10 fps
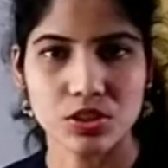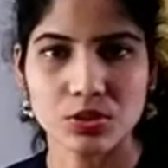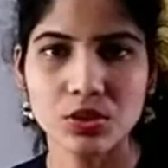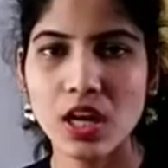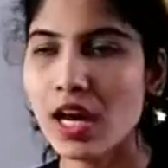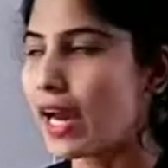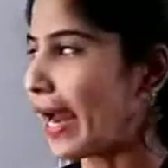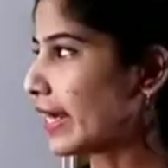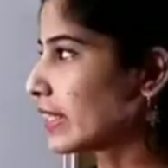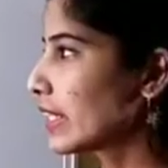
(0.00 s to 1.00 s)
सा रूल
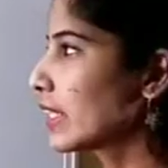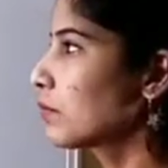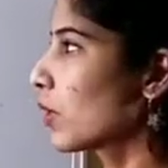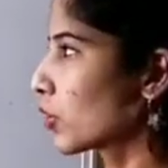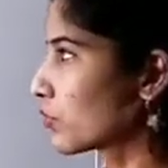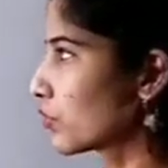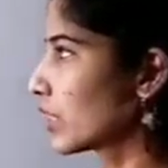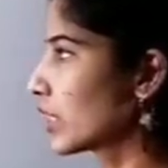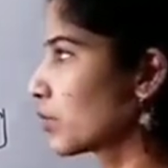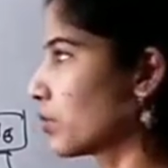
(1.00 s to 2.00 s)
एंटी
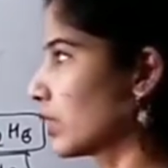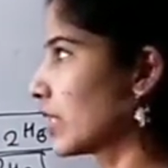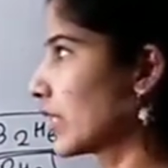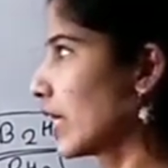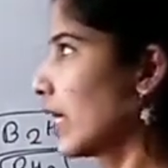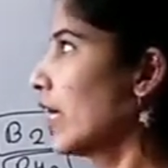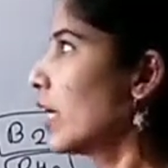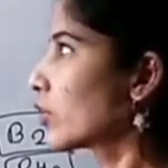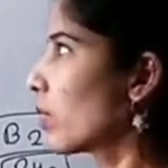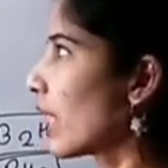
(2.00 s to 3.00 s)
मार्फोनिक रूल ठीक है
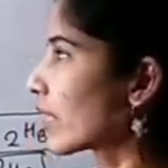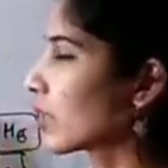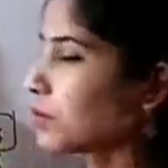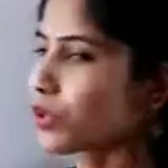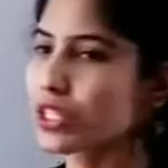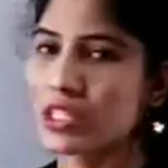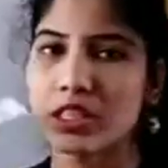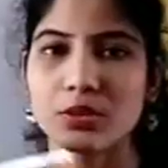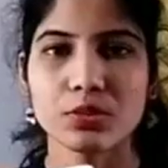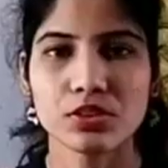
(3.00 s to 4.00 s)
तो हाइड्रोपोरेशन
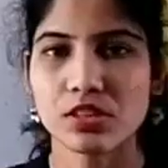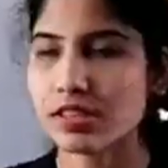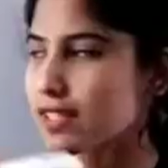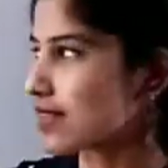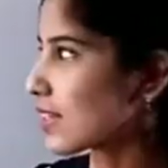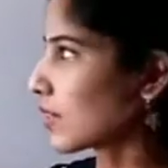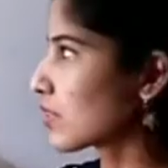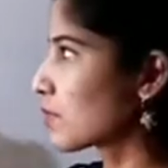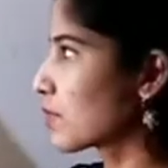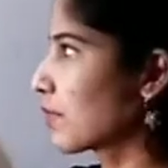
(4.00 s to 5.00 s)
की प्रोसेस कैसी है
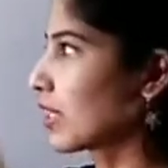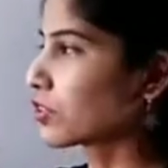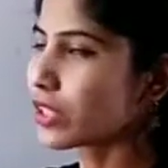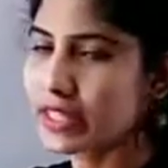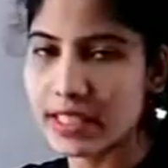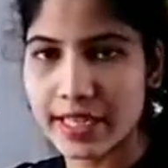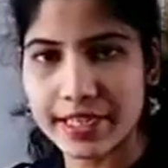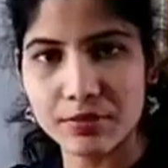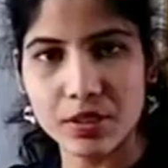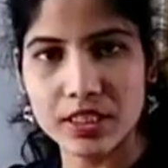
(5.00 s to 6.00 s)
सबसे पहले तो
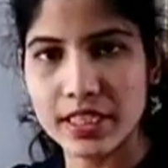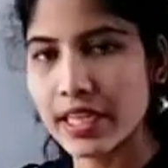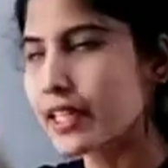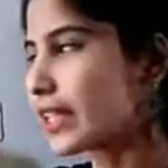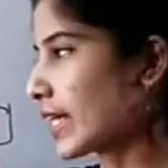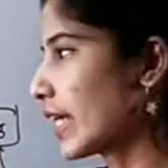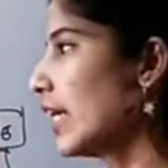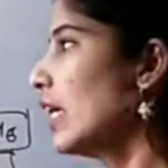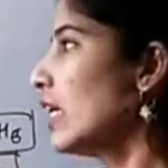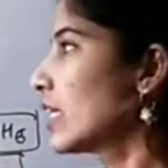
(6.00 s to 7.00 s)
इनडायरेक्ट मेथड है ठीक है
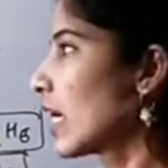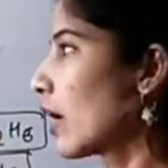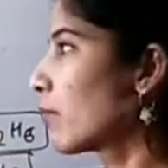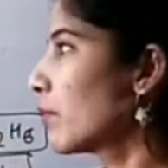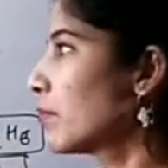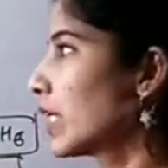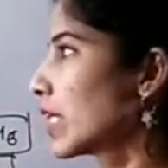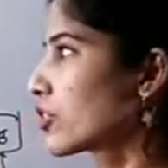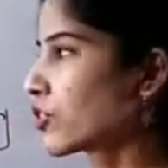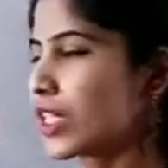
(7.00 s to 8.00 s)
यहाँ पे बी
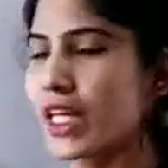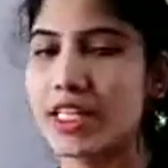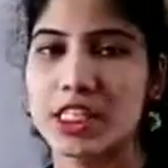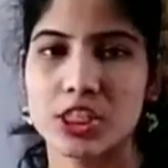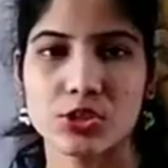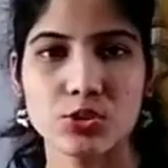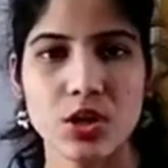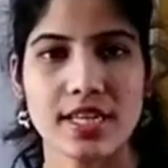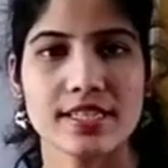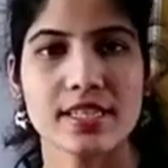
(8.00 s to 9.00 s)
एस थ्री एंड एस टू
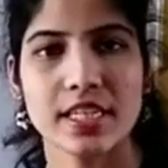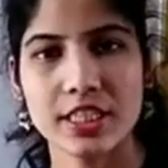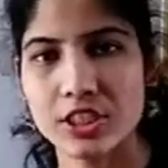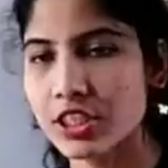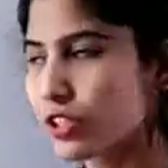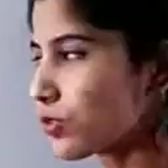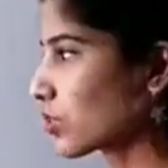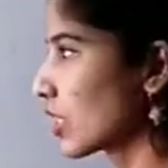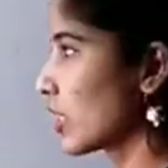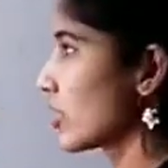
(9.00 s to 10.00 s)
एज ए रिएजेंट
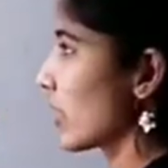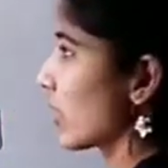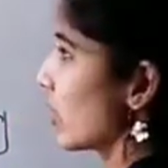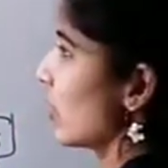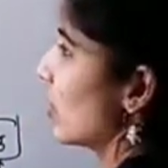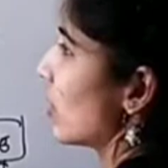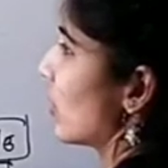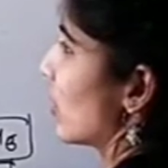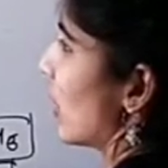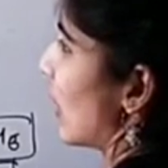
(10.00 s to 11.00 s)
यूज़ किए जाएंगे
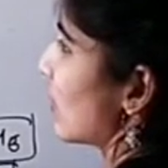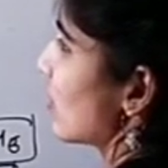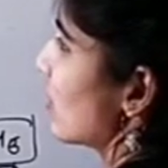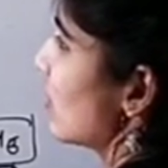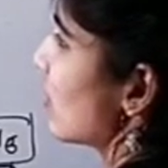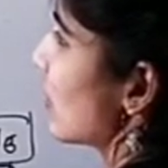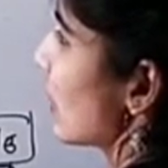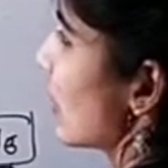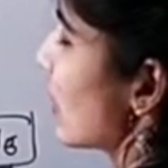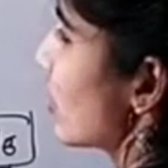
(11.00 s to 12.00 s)
एज अ
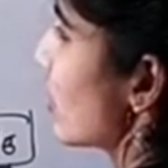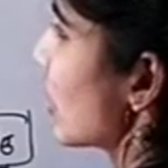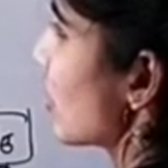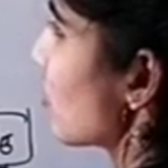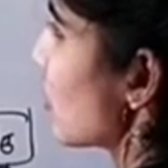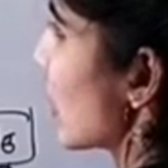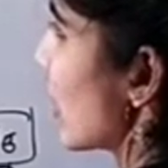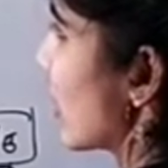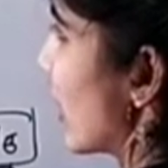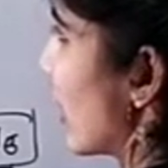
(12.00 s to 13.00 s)
रिएजेंट यूज़
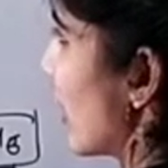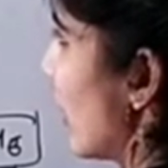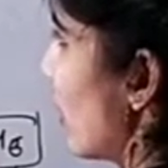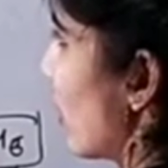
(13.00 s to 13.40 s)
किए जाएंगे